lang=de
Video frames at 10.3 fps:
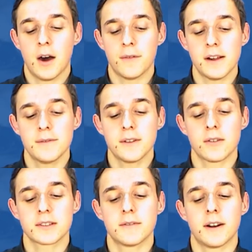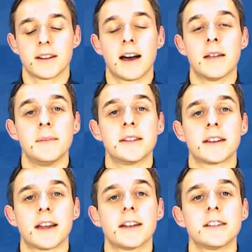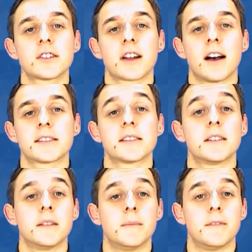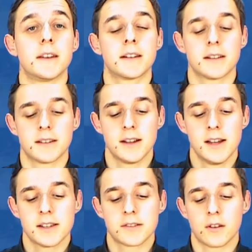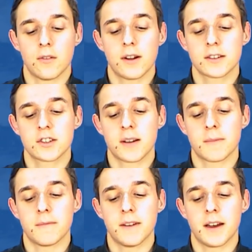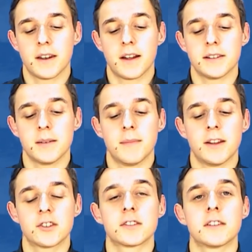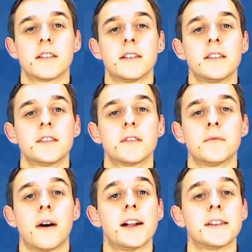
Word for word: Auf 11.000 Quadratmetern an der Straße im Winkel soll Ort geschaffen werden, an dem Menschen nicht nur